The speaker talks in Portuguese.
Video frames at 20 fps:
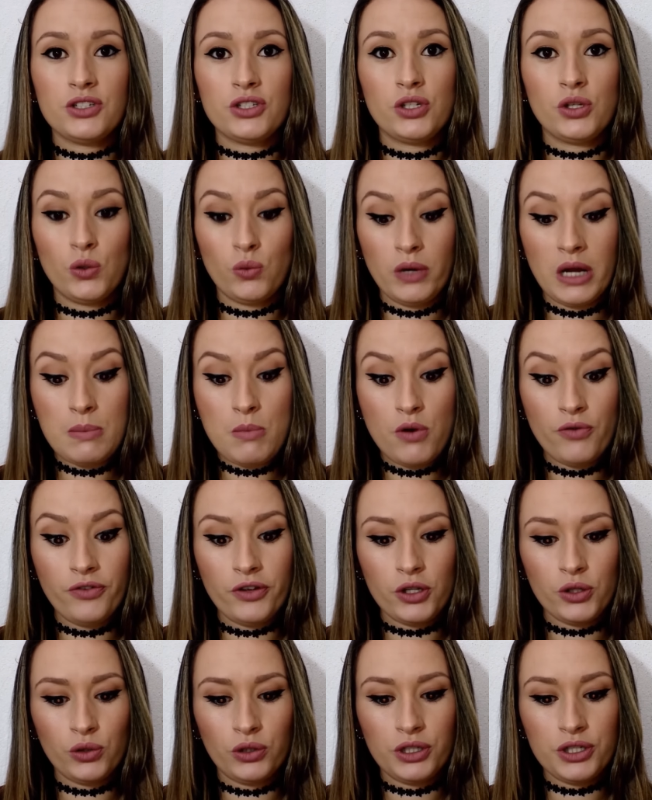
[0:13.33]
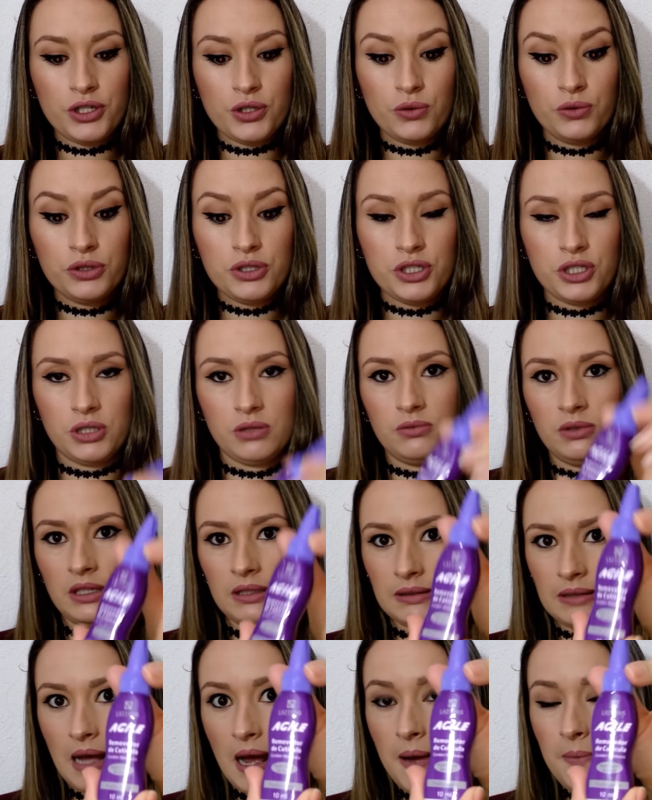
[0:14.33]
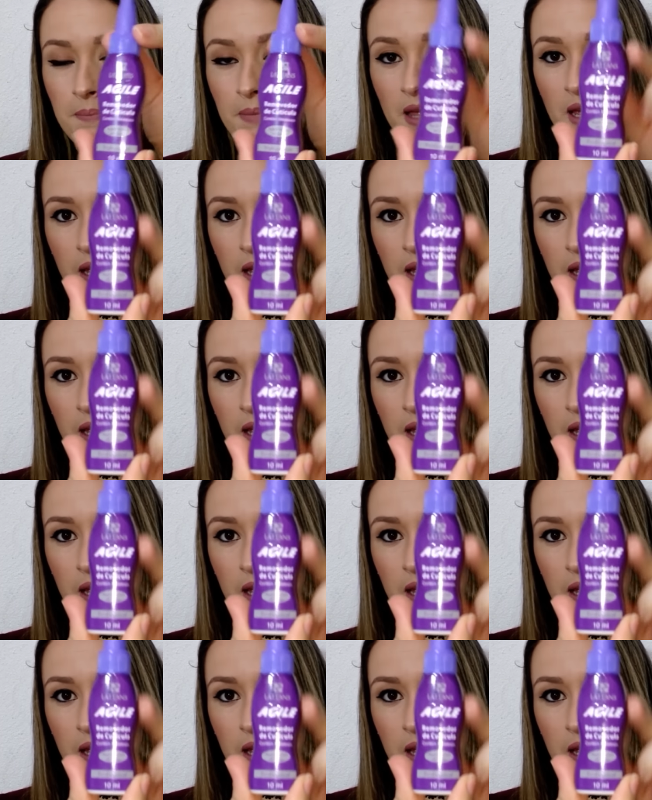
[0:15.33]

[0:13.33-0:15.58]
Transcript: de um removedor de cutícula, tá?